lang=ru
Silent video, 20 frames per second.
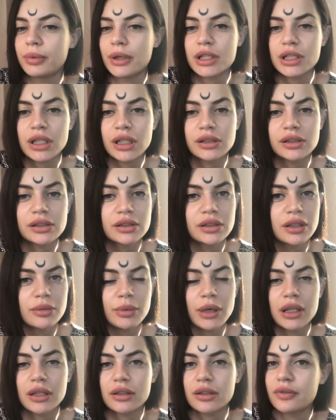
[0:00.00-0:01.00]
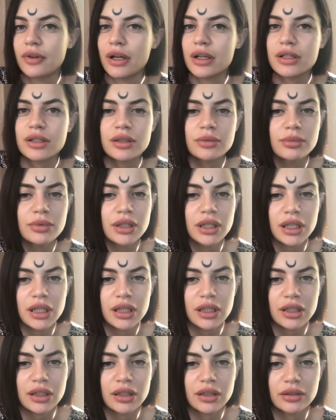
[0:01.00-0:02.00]
Пожалуйста, ребят, это ваше
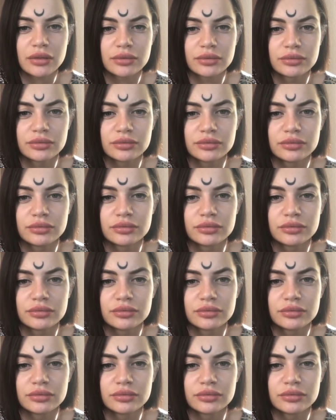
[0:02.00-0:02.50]
мнение.